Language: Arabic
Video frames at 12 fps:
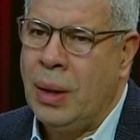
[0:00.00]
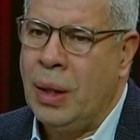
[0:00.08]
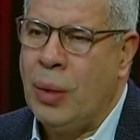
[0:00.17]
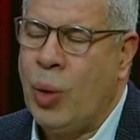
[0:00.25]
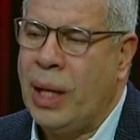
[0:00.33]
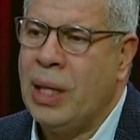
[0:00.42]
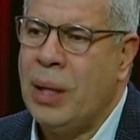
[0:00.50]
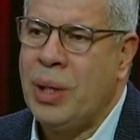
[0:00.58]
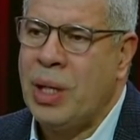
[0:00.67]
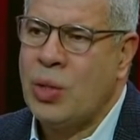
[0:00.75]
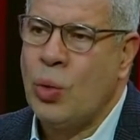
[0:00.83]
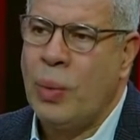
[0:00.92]
المعاناه
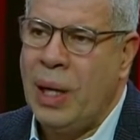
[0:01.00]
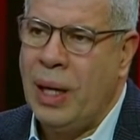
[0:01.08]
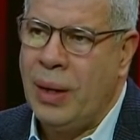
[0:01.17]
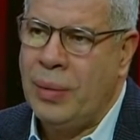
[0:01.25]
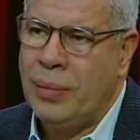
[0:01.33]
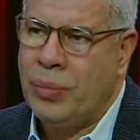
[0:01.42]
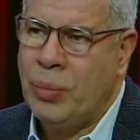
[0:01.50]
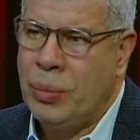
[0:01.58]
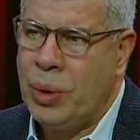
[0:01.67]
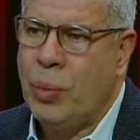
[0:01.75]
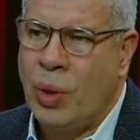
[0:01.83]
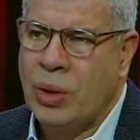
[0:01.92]
من الزملاء
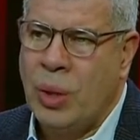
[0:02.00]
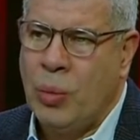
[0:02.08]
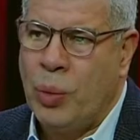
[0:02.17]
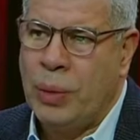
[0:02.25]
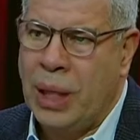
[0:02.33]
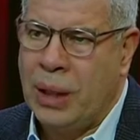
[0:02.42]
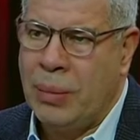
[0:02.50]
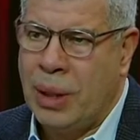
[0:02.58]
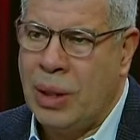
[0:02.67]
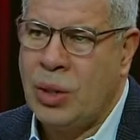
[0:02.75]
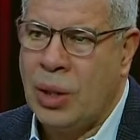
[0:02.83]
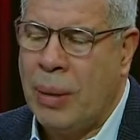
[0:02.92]
من معظمهم يعني
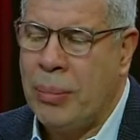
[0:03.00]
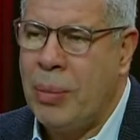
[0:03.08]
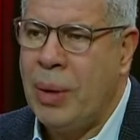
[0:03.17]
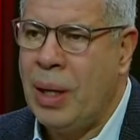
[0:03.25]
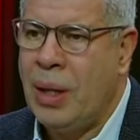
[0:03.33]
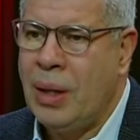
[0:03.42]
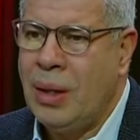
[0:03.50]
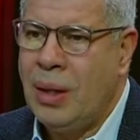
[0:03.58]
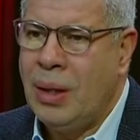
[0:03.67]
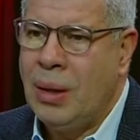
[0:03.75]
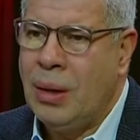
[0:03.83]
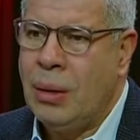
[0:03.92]
بلاش نعممها آه.